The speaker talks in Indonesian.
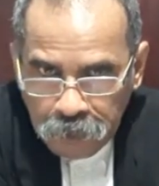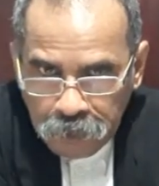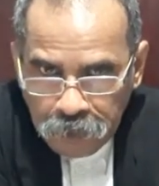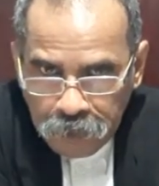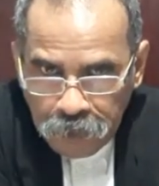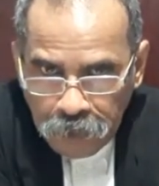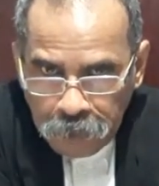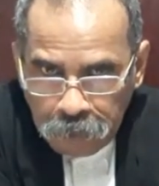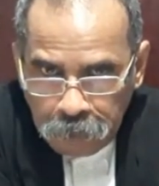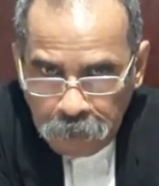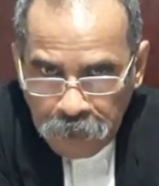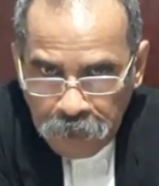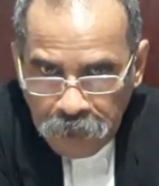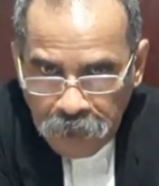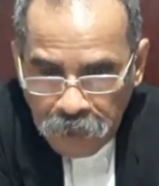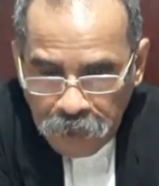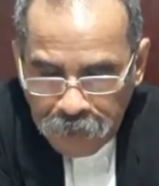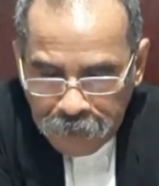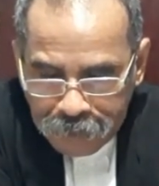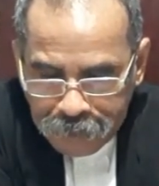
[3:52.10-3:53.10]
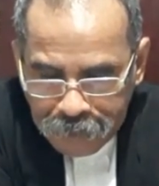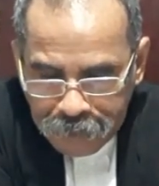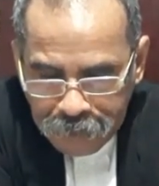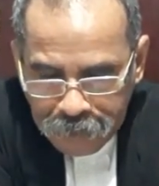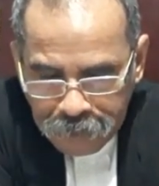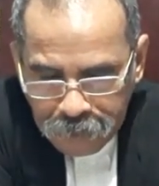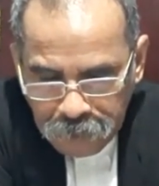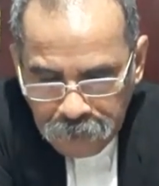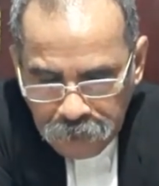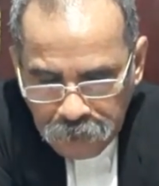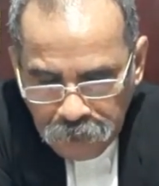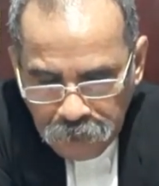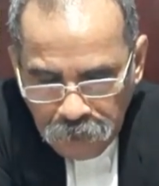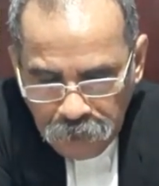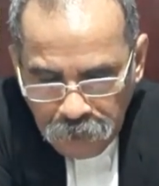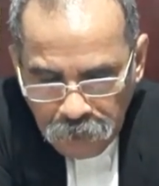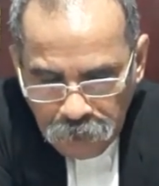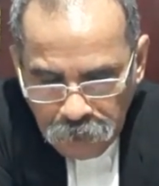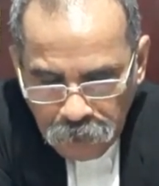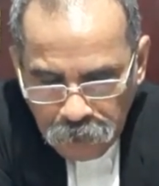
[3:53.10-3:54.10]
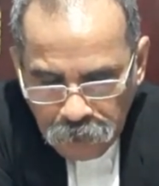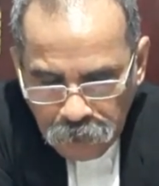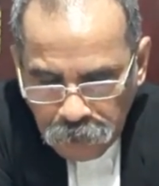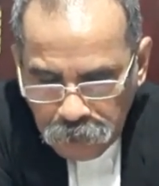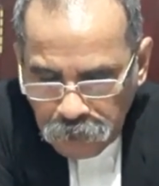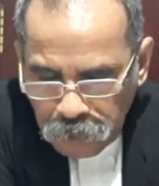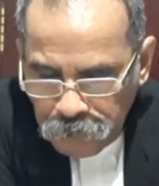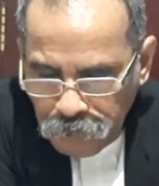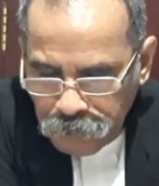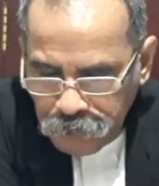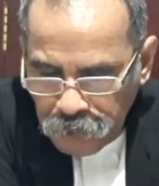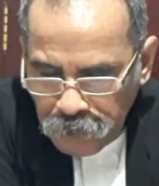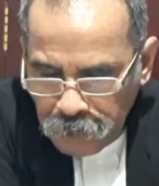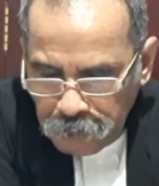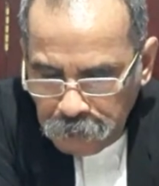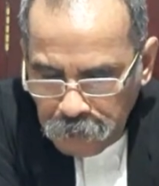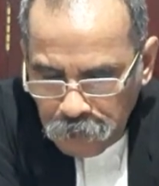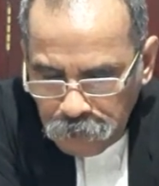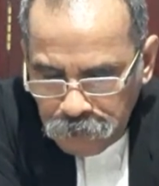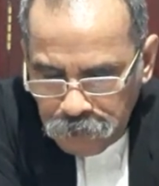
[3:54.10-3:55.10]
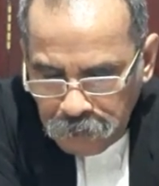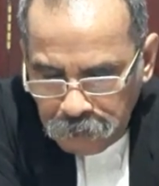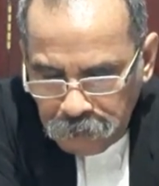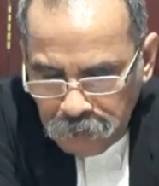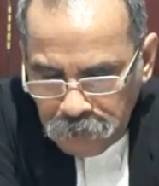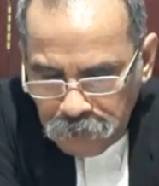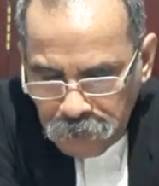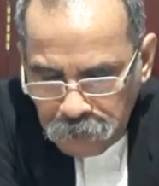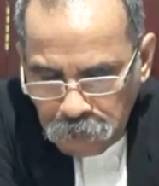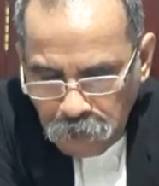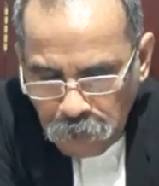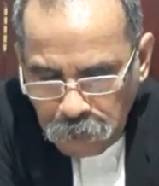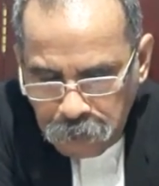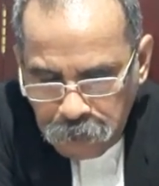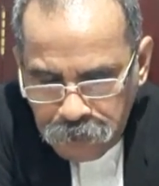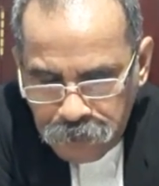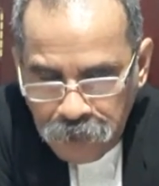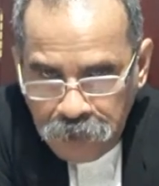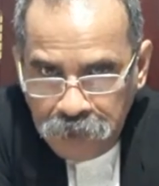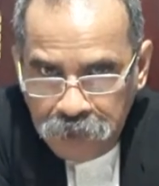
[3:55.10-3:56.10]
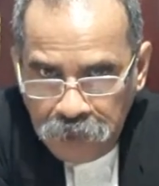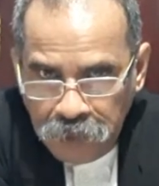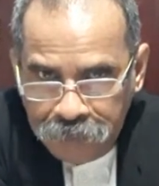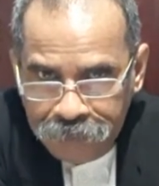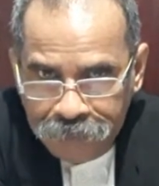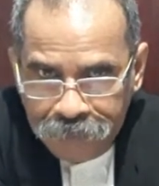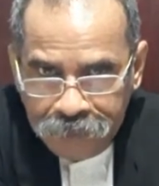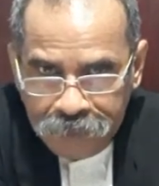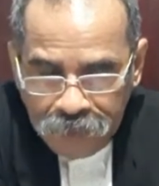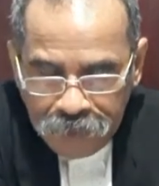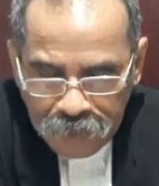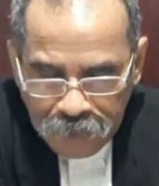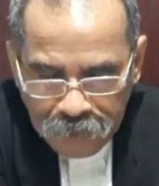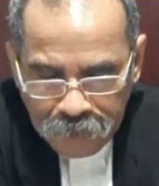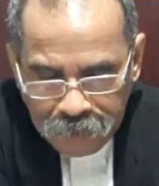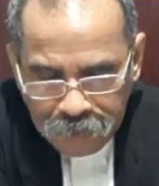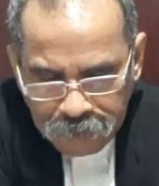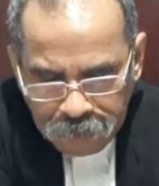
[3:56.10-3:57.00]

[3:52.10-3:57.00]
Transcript: Dan belakangan ini Roh Kudus telah mengucapkan sebuah pesan di hati saya.